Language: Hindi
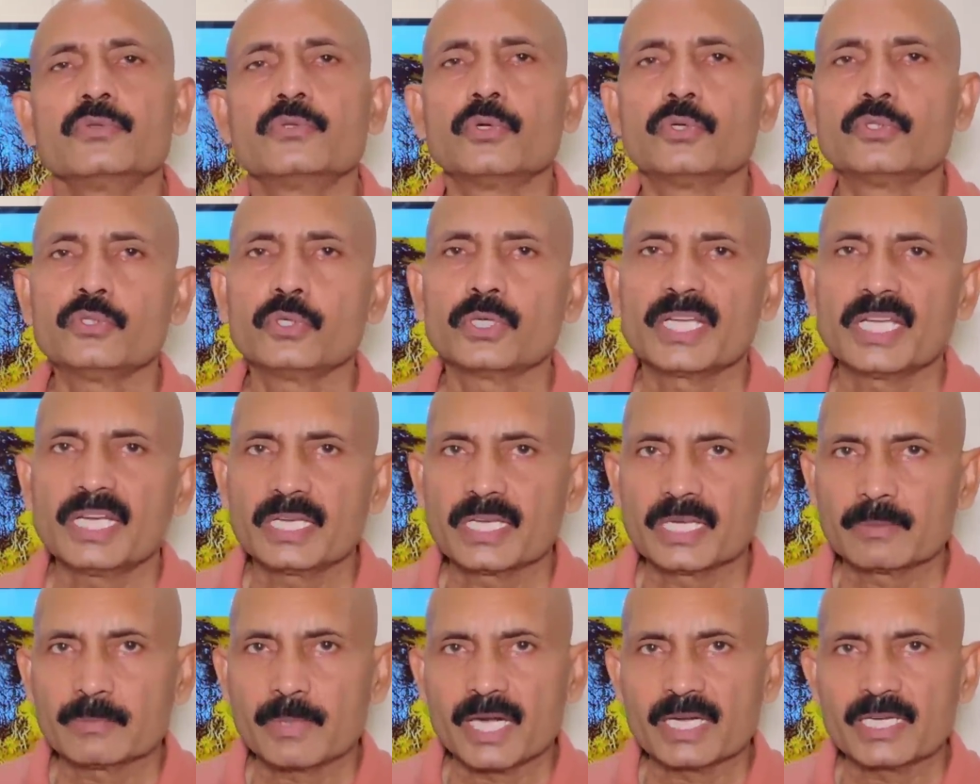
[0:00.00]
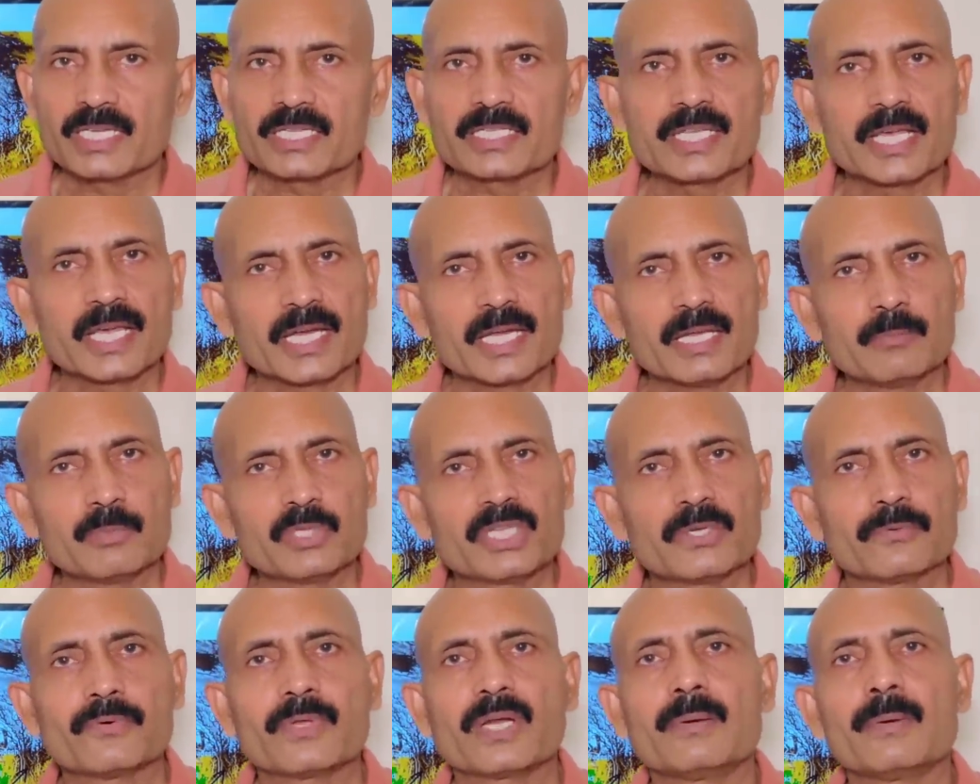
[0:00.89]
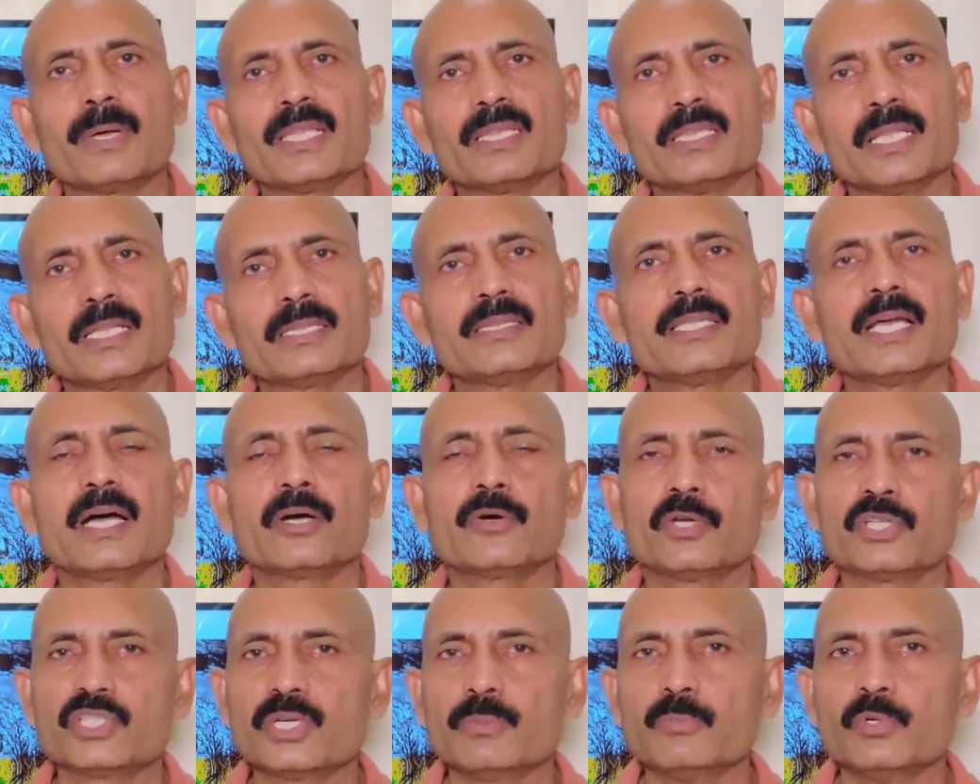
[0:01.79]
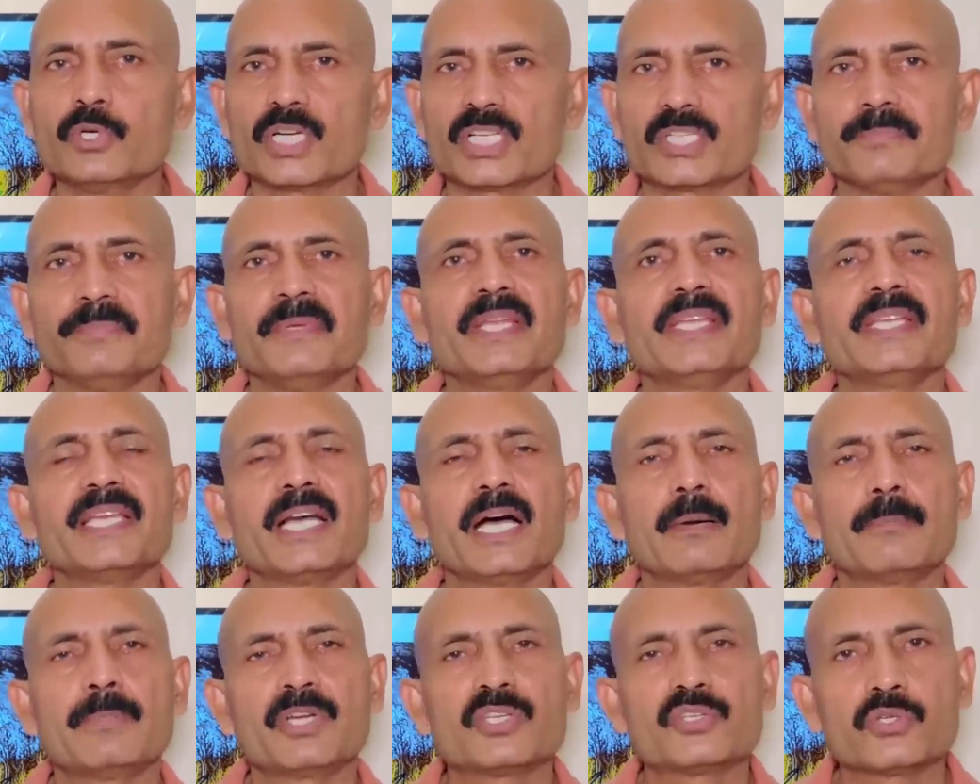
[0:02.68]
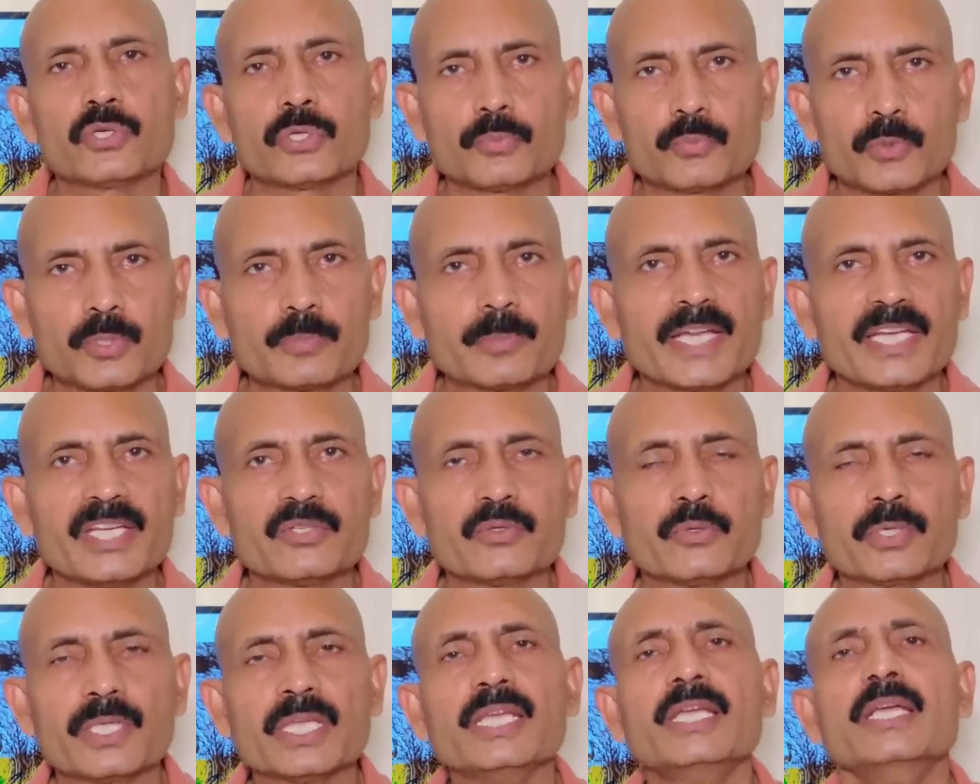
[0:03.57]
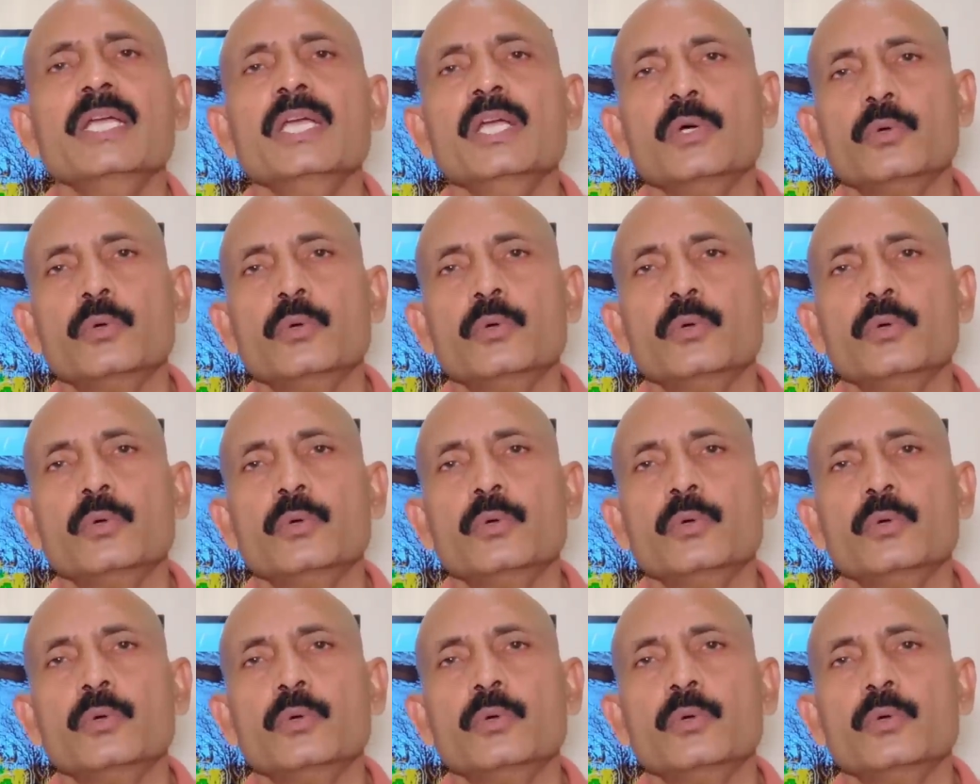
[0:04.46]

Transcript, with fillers: तो जो गिलगिट बाल्टिस्तान है मुजफ्फराबाद लद्दाख और जम्मू कश्मीर यहाँ पर छुटपुट बारिश होगी